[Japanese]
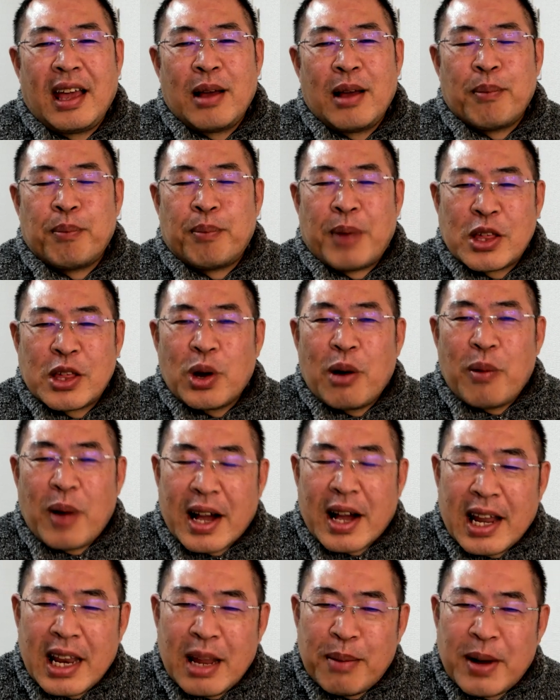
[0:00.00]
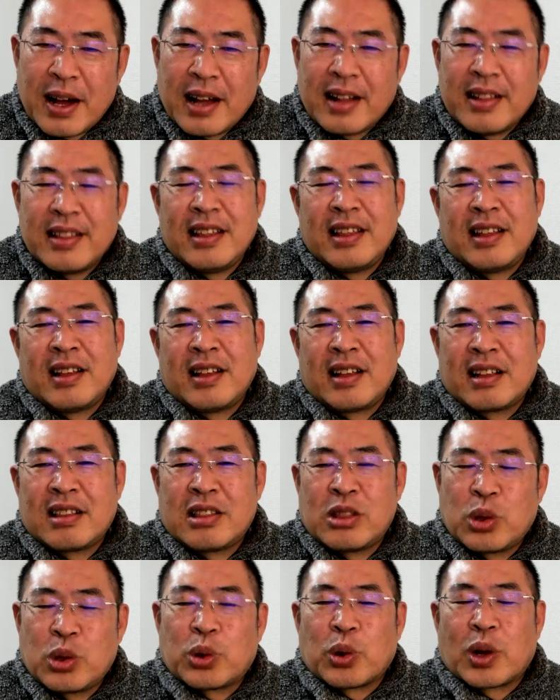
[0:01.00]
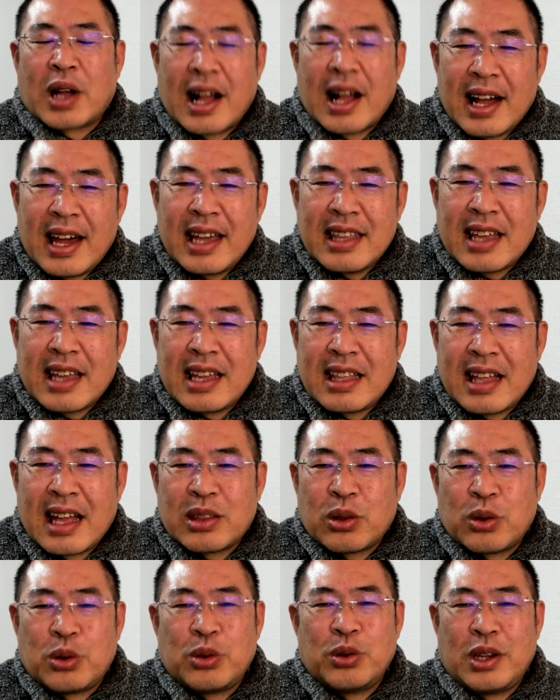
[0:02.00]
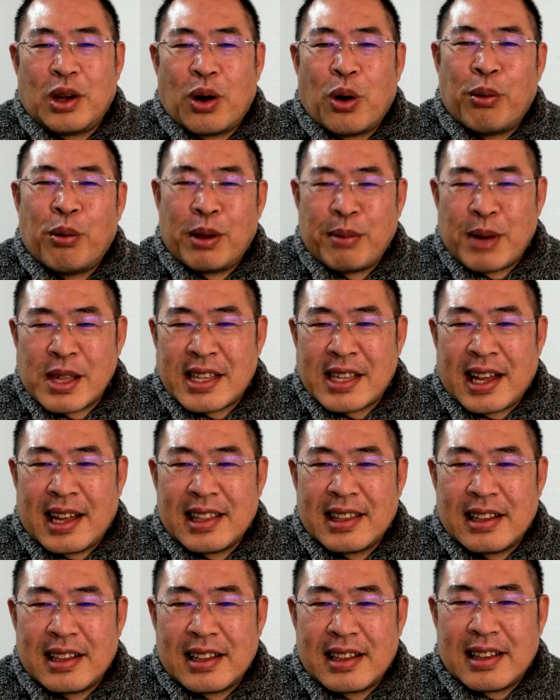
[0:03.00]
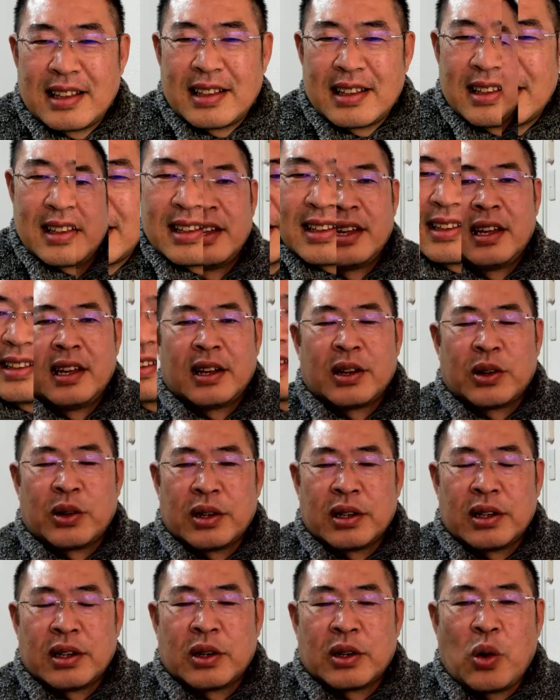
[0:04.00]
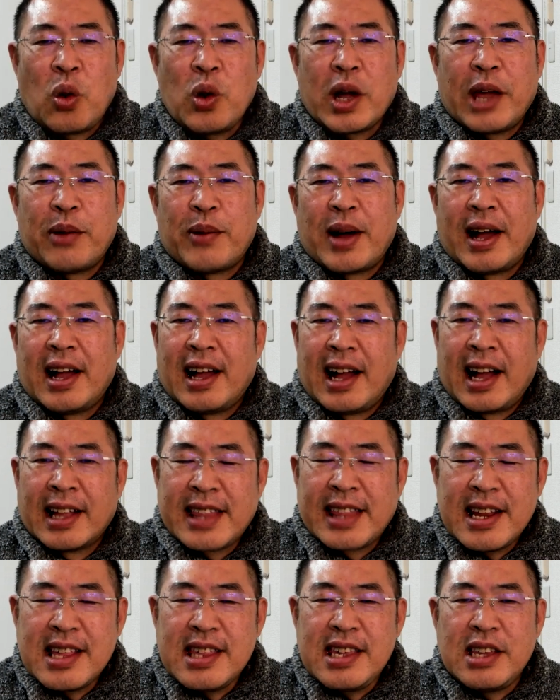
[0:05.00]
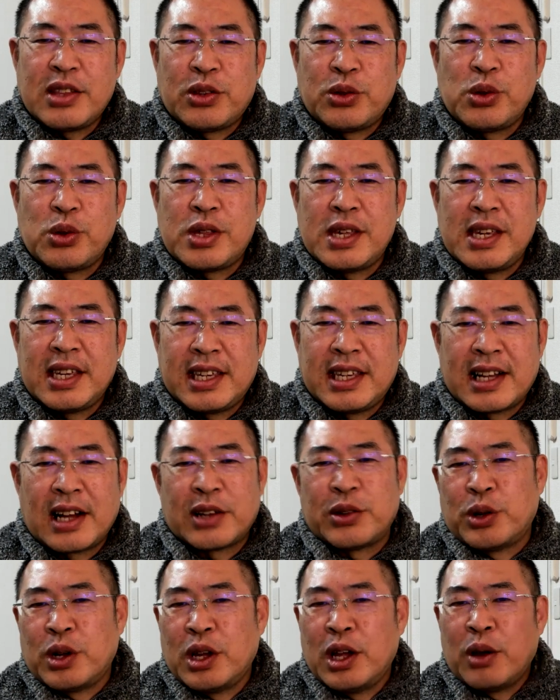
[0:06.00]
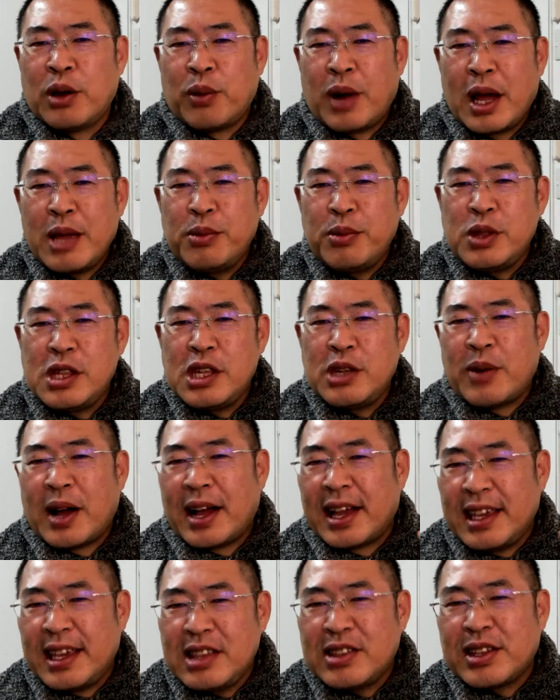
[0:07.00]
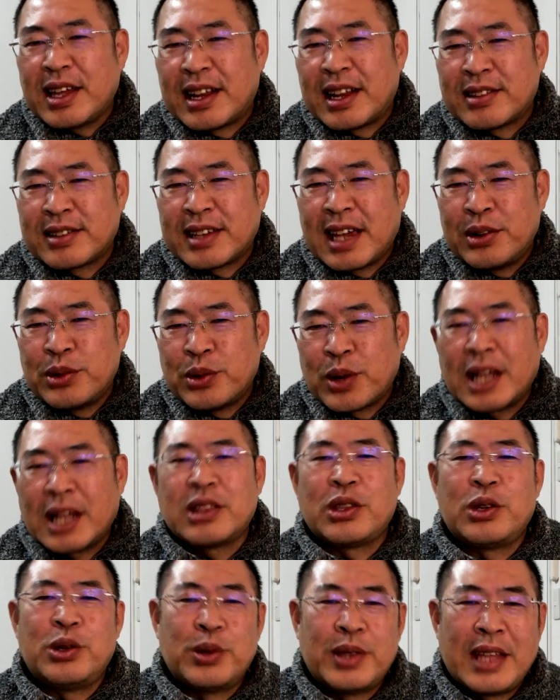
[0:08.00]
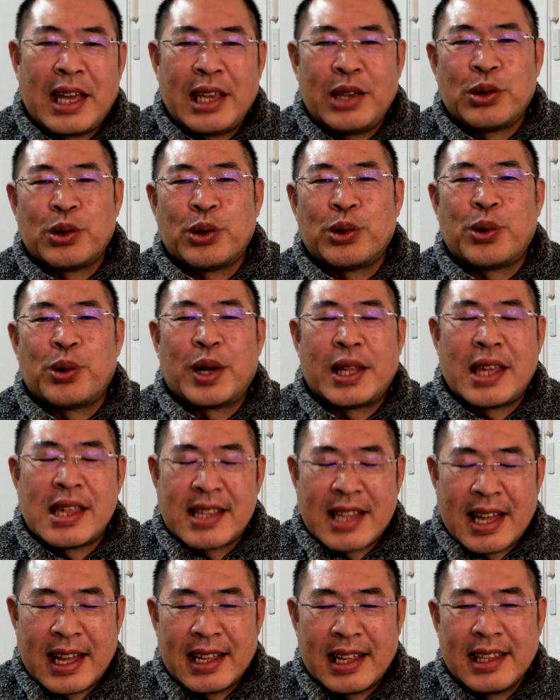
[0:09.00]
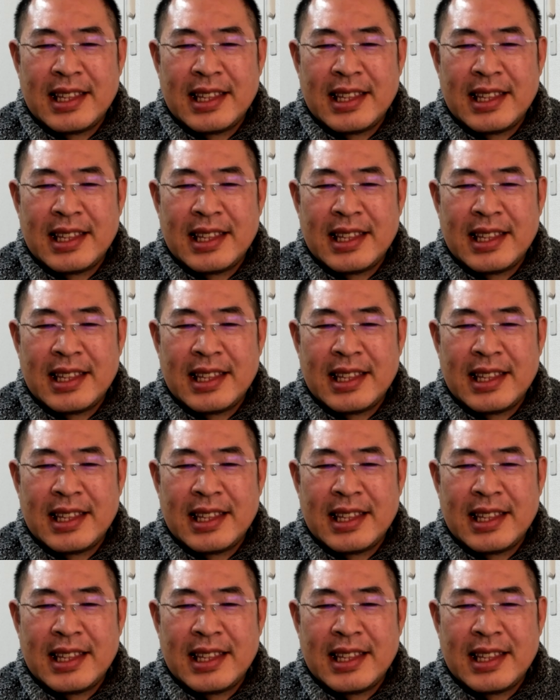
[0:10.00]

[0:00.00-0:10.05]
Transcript: 場所が分かれば、ちょっと考えたいなというふうに思いました。今回は新しい通信規格 5G はいつから使えるのかという内容の動画でした。